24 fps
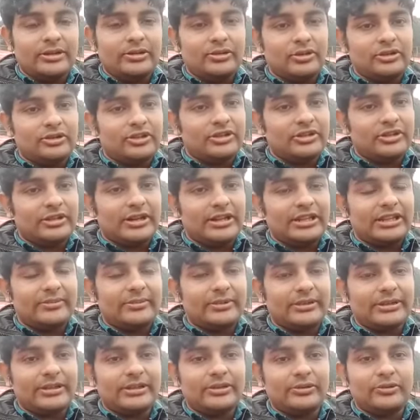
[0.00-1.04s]
নচেত
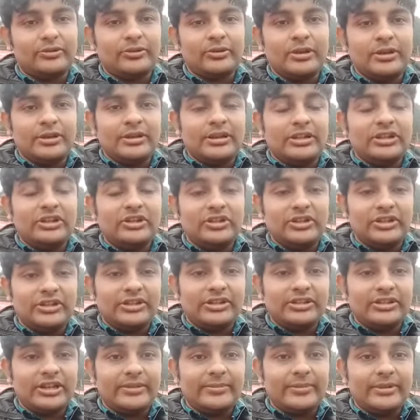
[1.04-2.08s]
হায়দ্রাবাদ কিন্তু
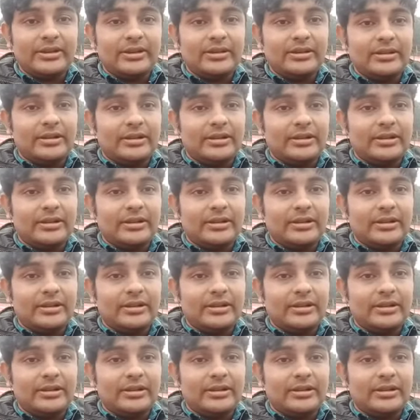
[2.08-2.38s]
জিততে চাইবে